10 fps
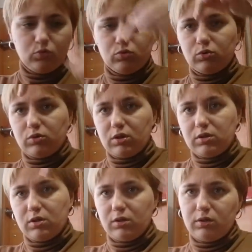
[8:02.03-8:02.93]
ну, вот тут
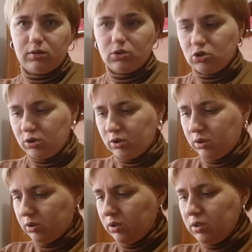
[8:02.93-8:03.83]
отдельно ниточки
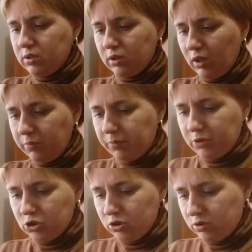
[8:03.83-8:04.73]
какие-то есть. А так
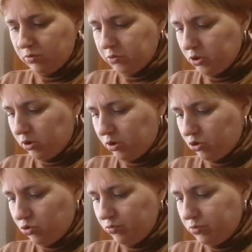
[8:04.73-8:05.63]
прошито вообще
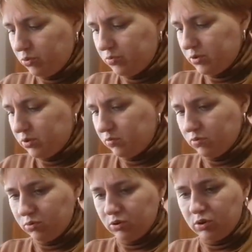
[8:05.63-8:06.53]
хорошо все везде
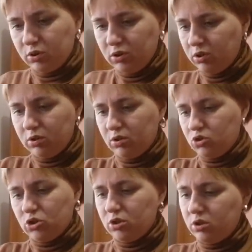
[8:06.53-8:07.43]
вроде. Нигде
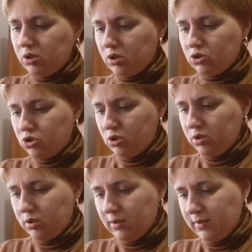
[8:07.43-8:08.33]
ниточки не
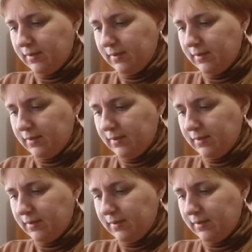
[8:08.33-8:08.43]
торчат.